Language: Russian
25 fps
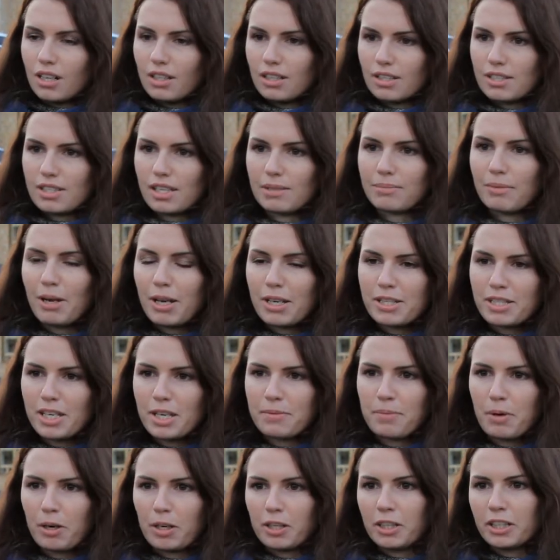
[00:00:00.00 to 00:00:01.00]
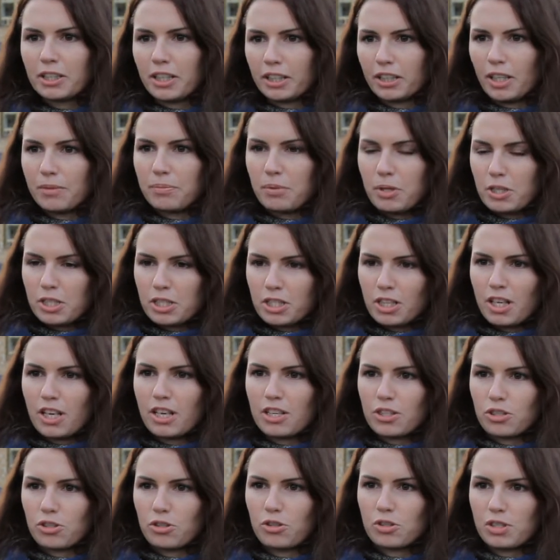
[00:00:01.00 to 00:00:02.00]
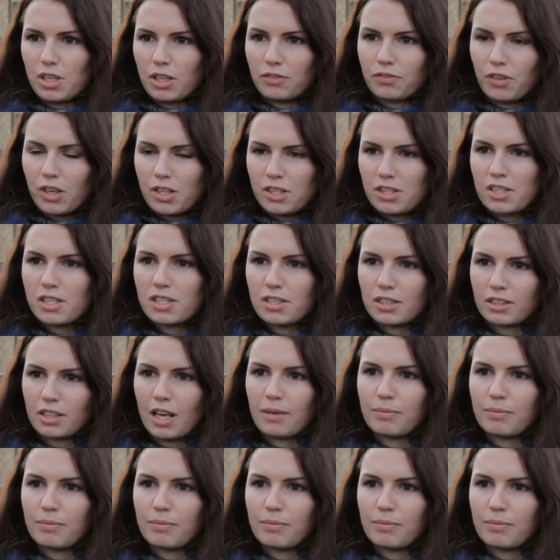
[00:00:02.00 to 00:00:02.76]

Сама идея парклет, она пришла еще из Сан-Франциско.